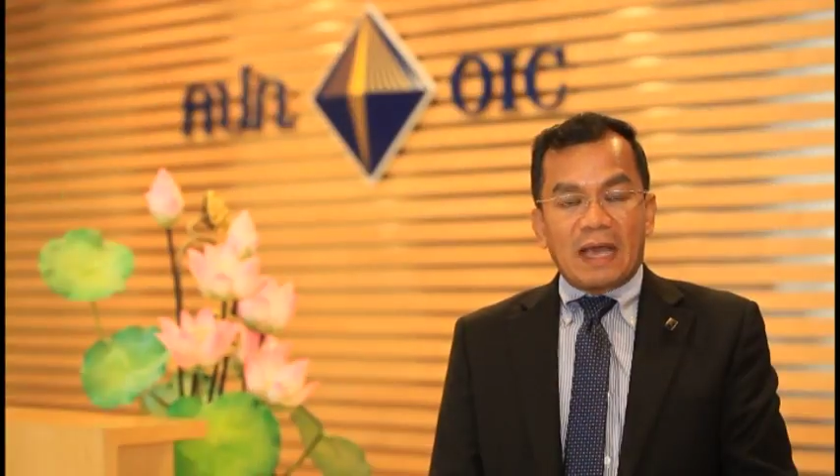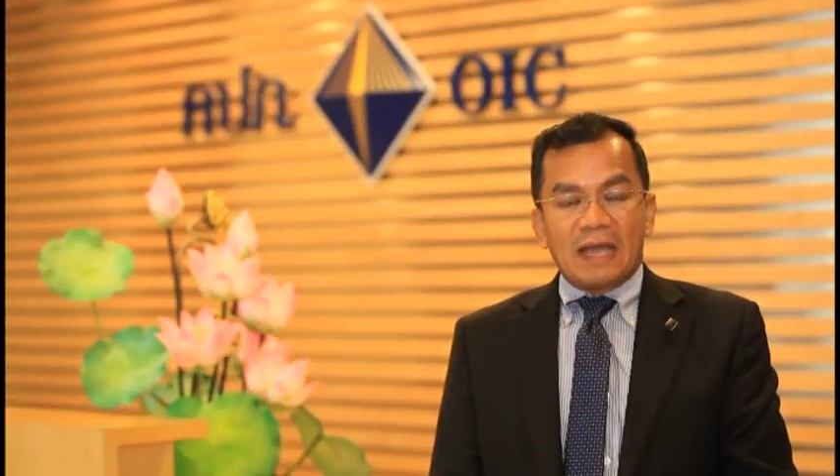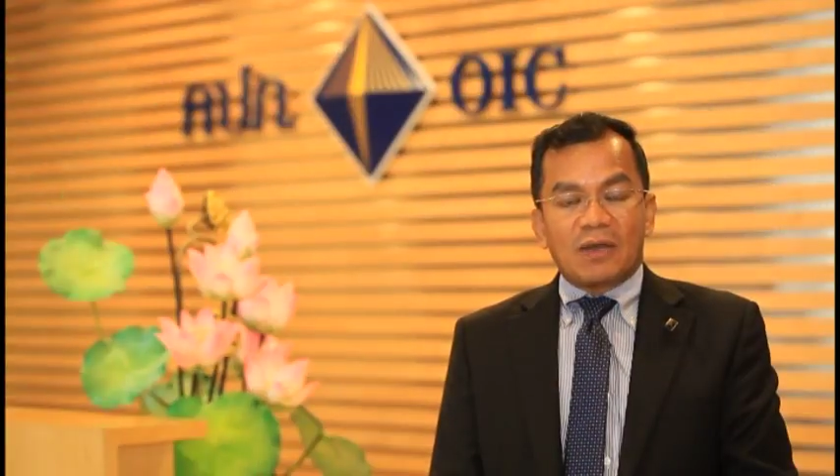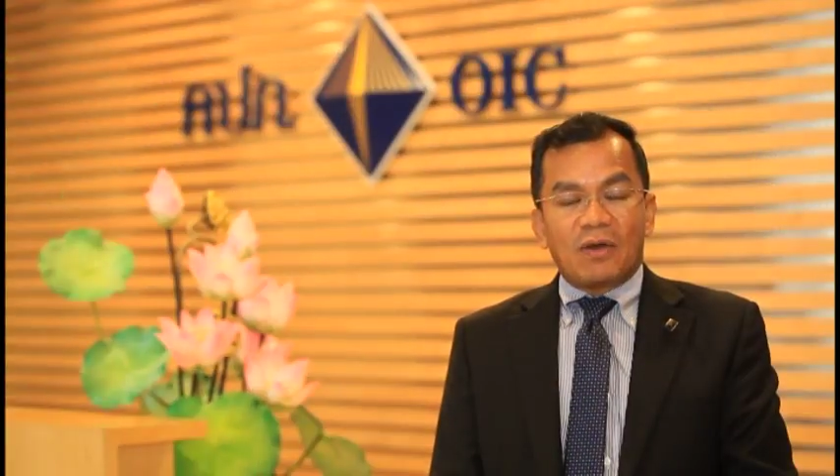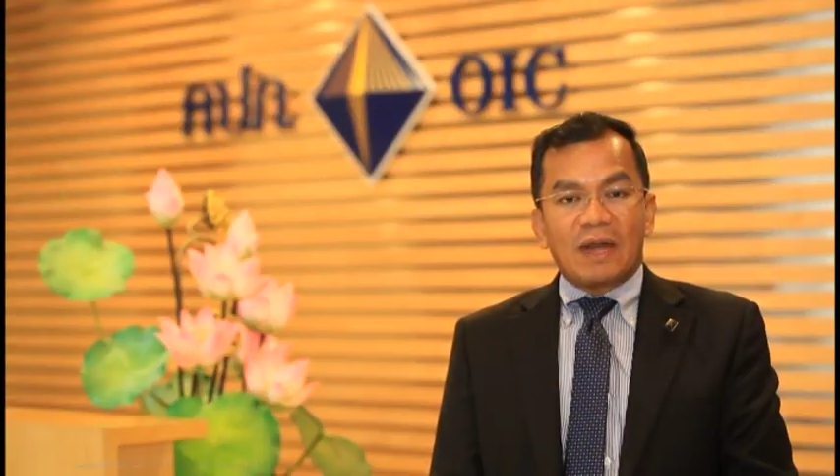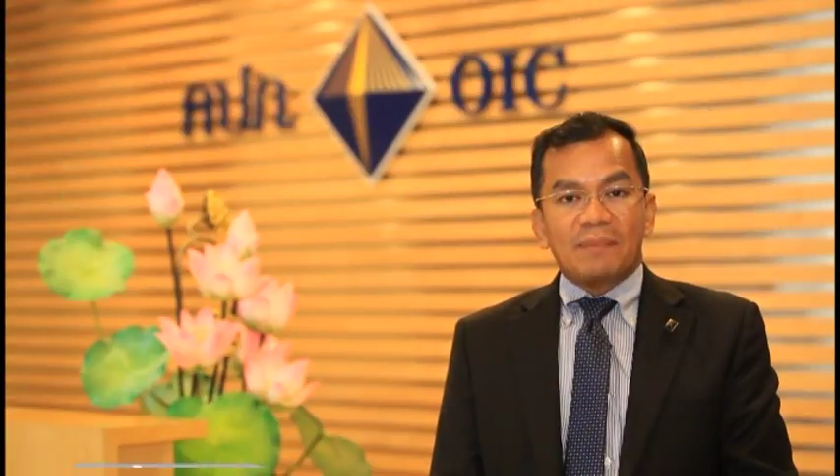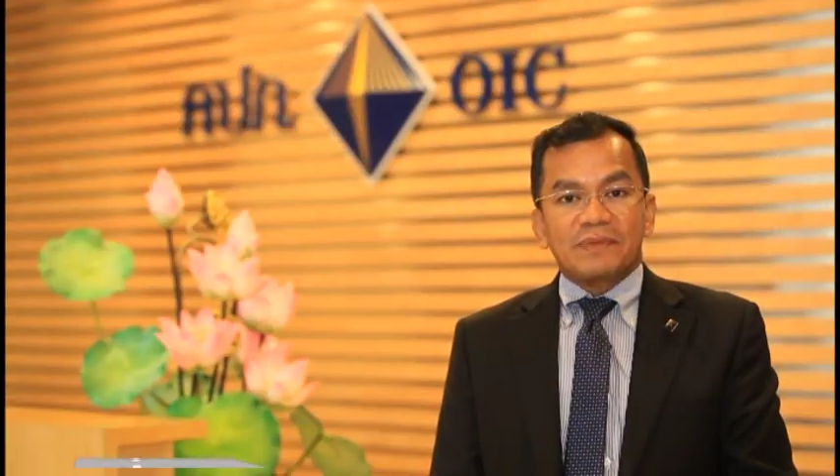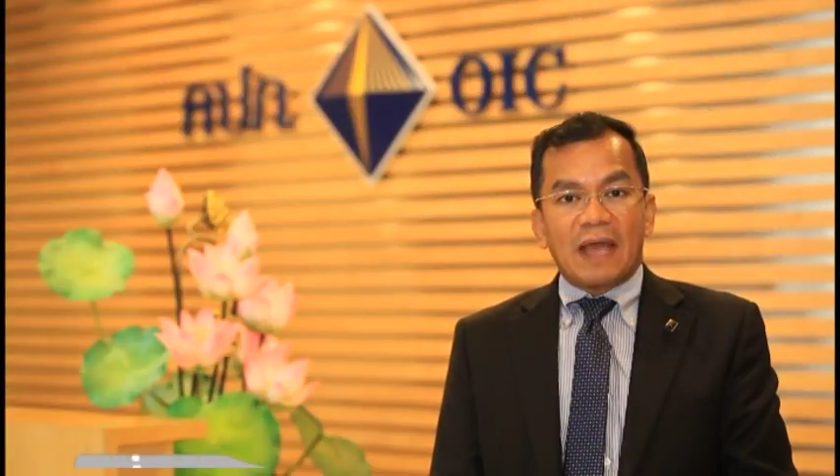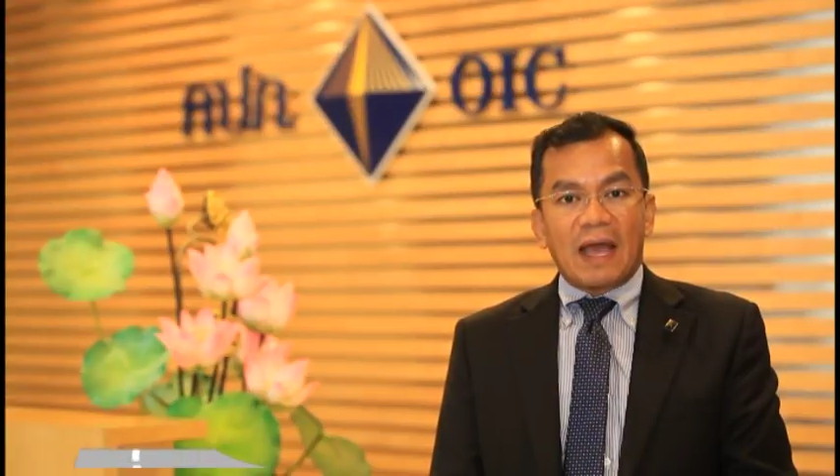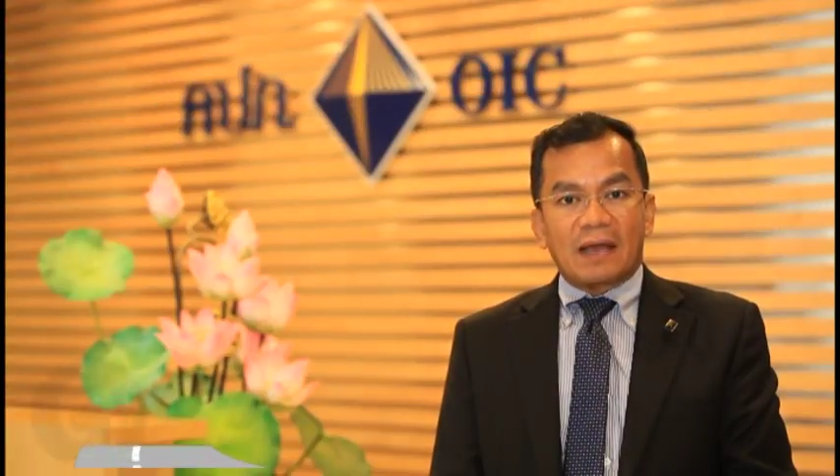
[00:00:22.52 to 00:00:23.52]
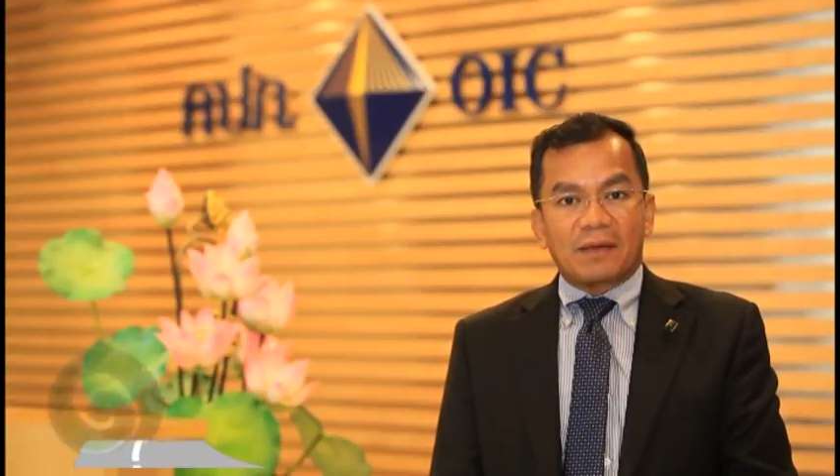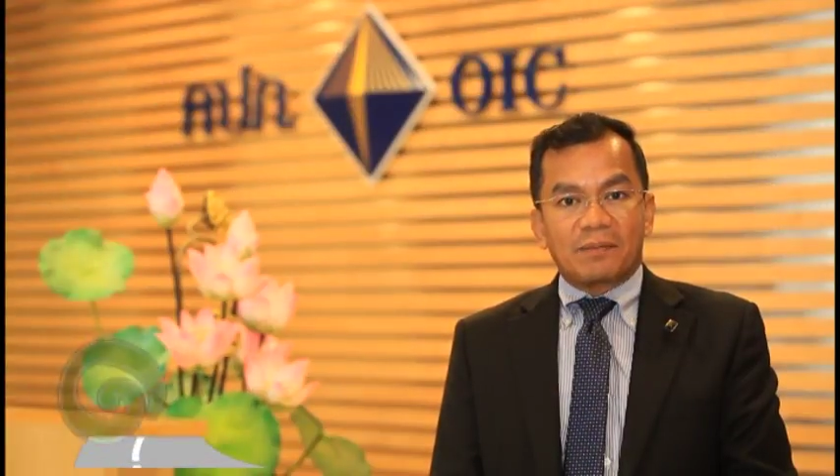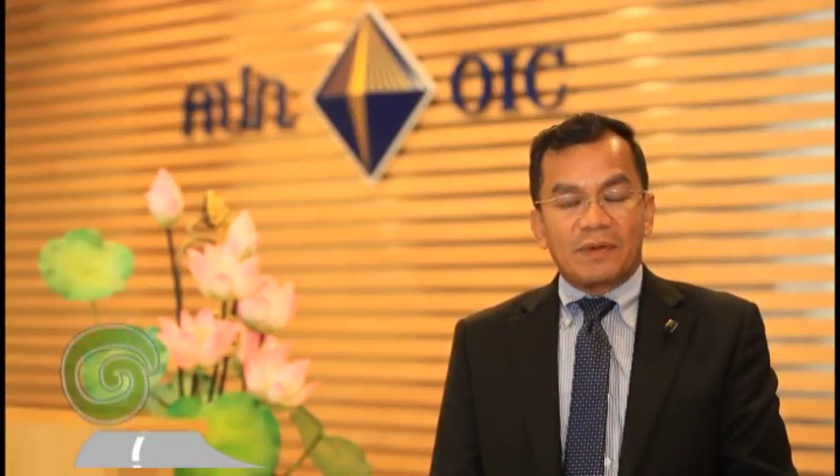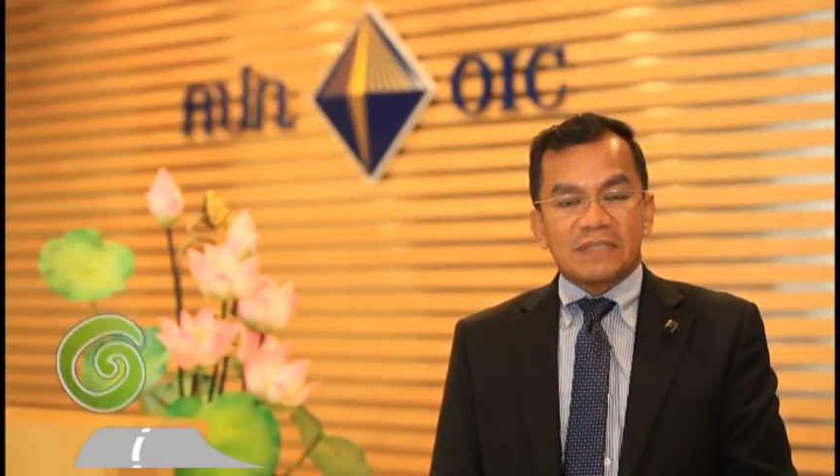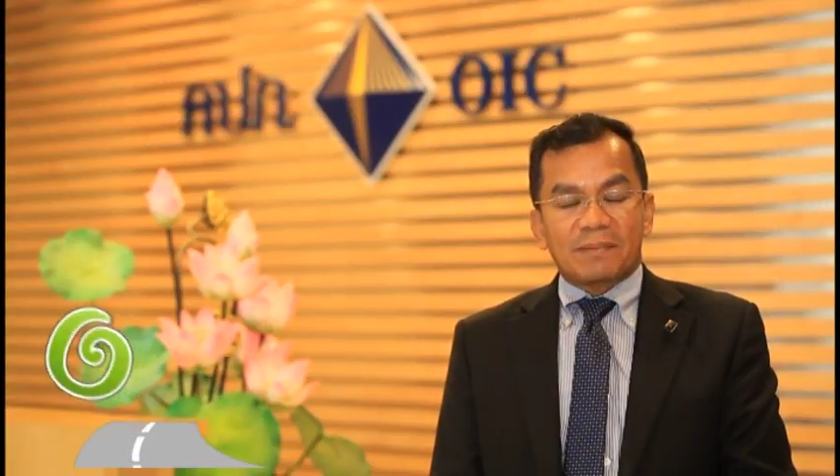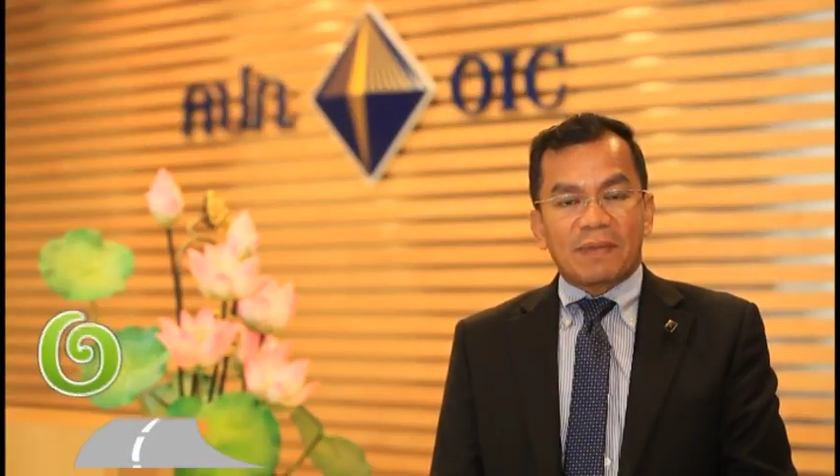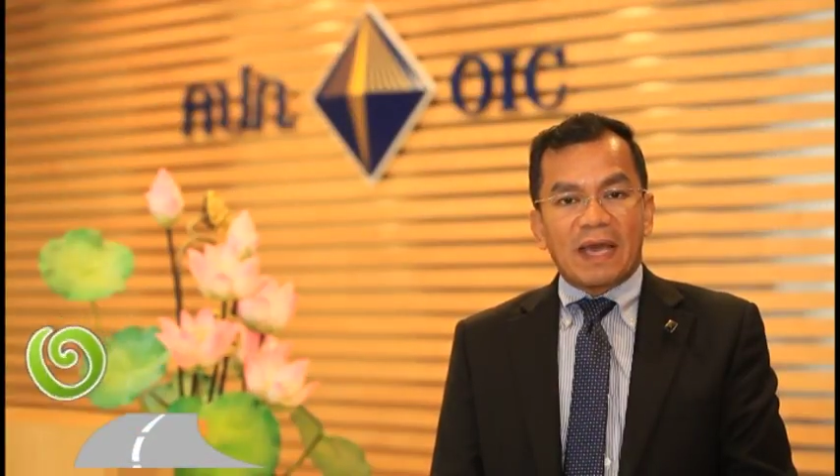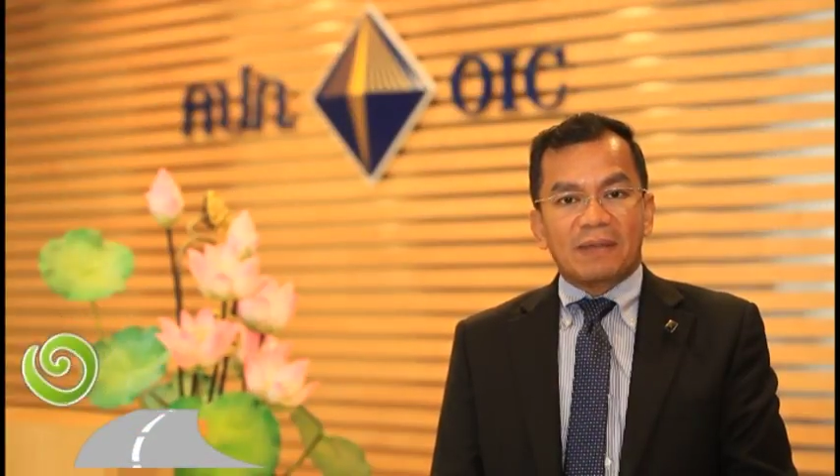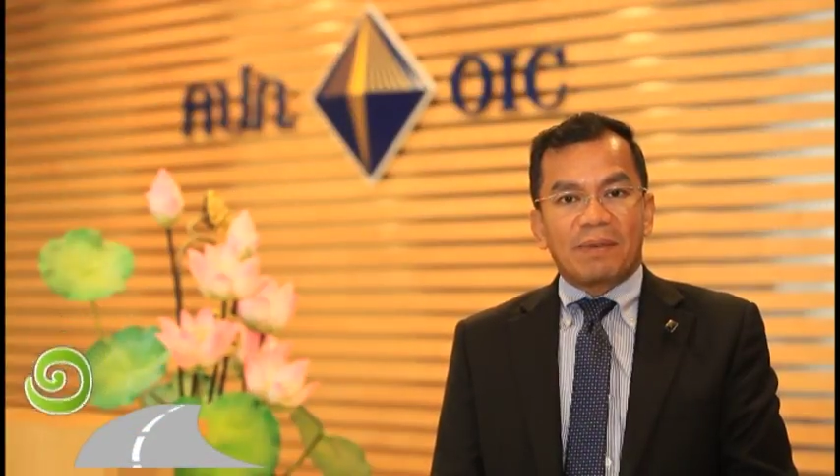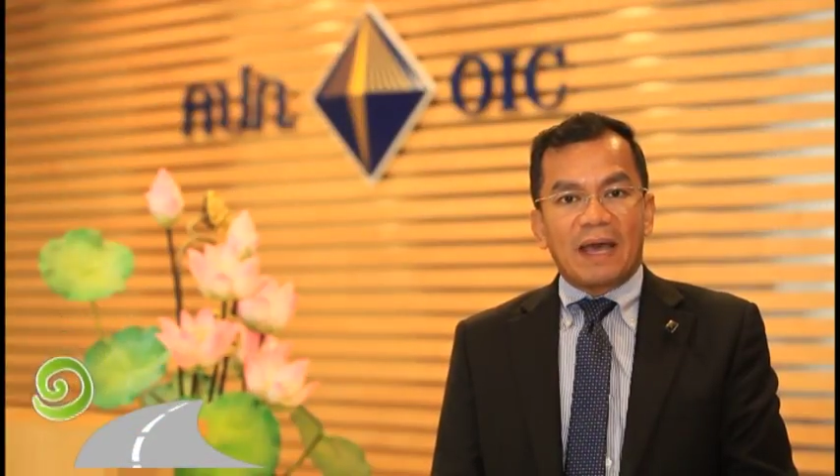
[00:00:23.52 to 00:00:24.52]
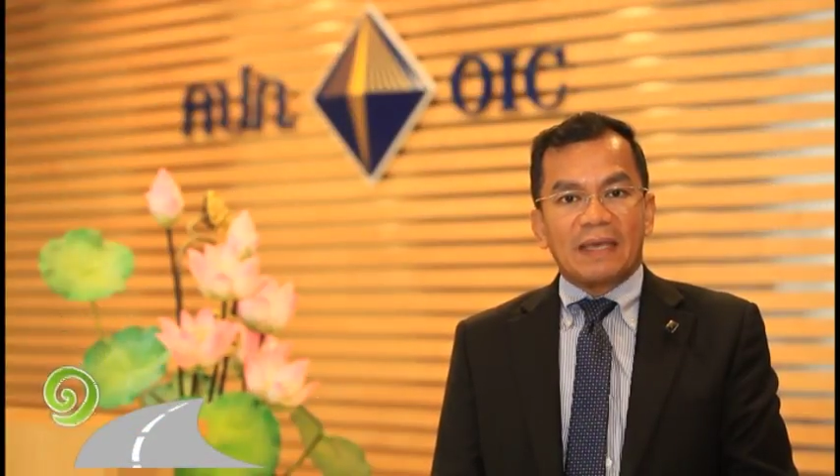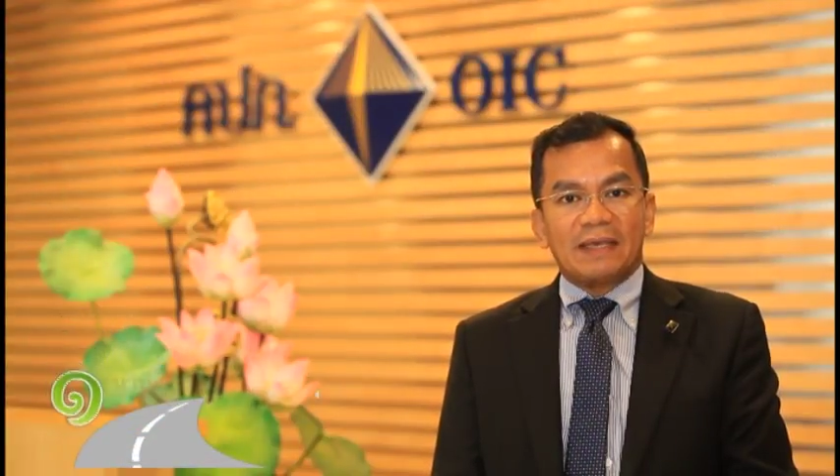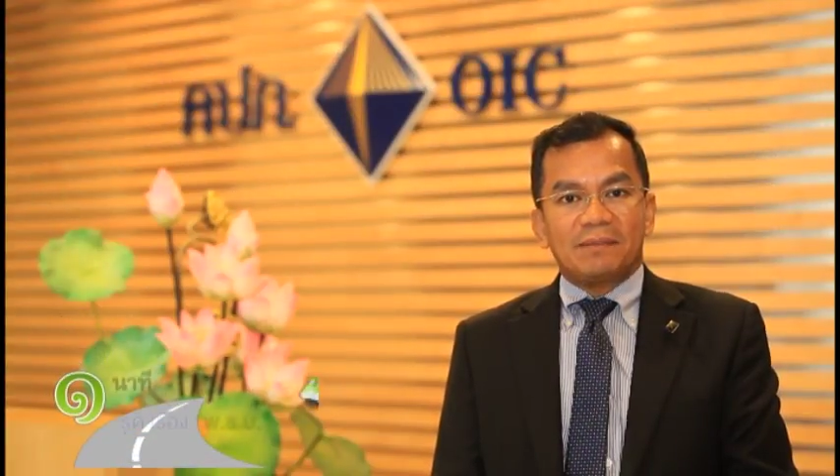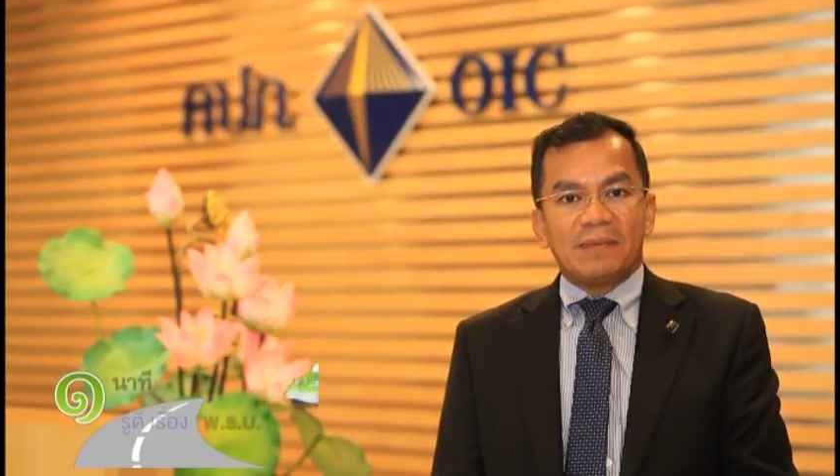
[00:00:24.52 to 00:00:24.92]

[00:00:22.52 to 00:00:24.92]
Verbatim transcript: การขอรับจากบริษัทประกันภัย